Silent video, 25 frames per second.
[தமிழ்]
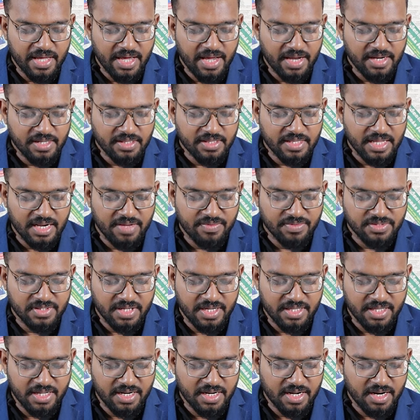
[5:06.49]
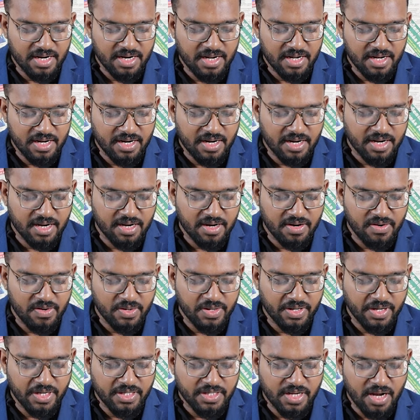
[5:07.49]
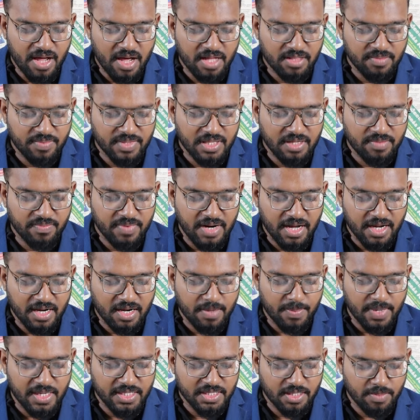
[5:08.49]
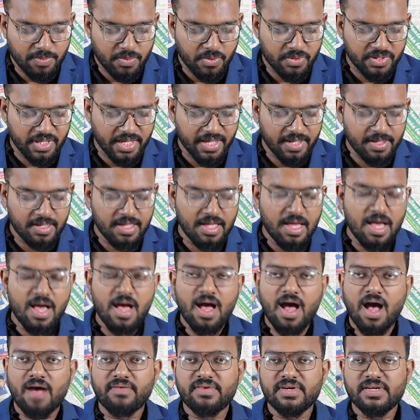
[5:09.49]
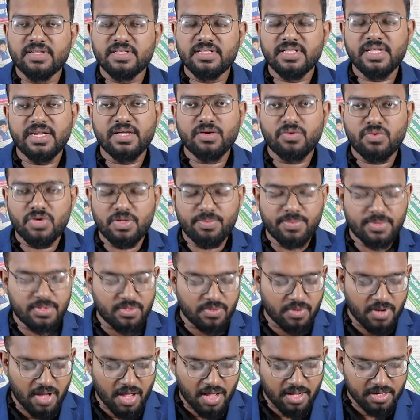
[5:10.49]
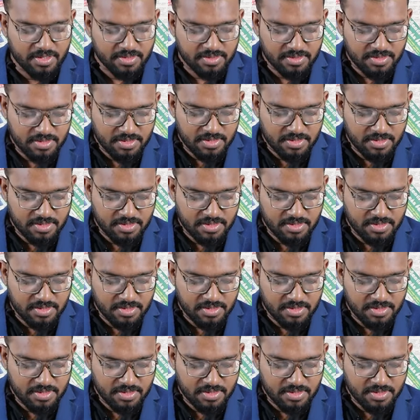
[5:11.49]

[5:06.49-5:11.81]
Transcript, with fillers: ஏன் தெரிவு செய்தீர்கள் என்ற கேள்விக்கு ஜனாதிபதி விளக்கமளித்த போதே அவர் இதனை குறிப்பிட்டுள்ளார்